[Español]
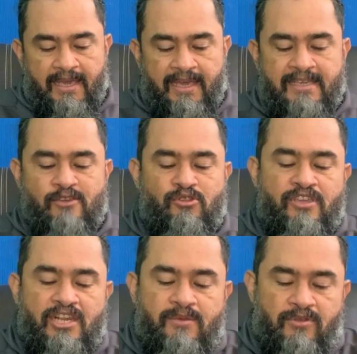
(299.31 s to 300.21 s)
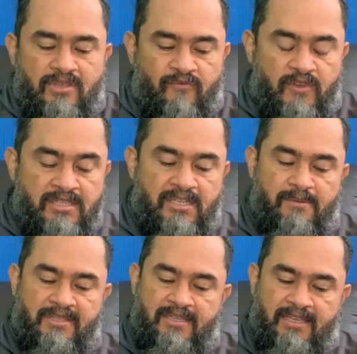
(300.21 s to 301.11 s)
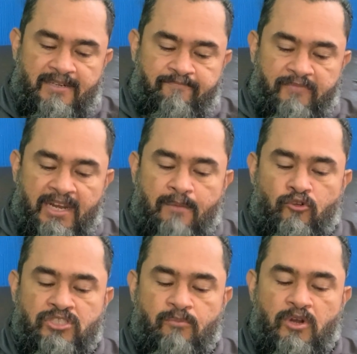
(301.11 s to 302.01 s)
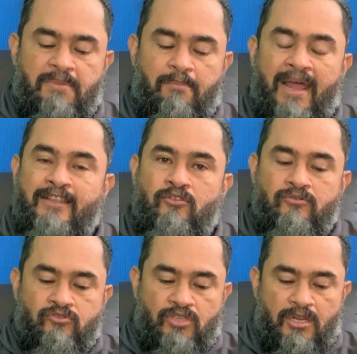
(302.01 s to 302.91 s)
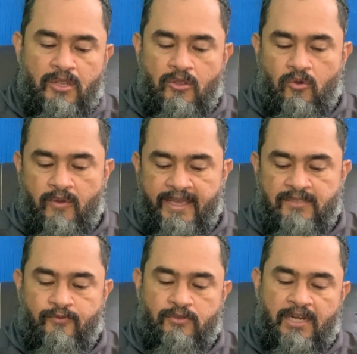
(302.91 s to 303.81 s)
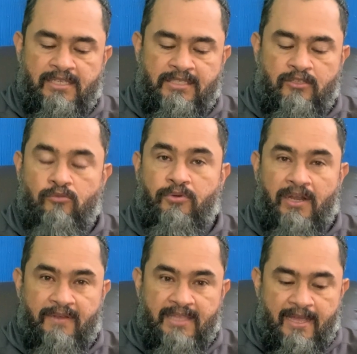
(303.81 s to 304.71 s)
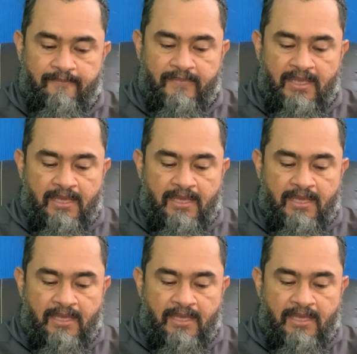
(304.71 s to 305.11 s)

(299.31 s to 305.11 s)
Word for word: He aquí otro equilibrio difícil de mantener. El amor se vuelve blando si no es fortalecido por la verdad.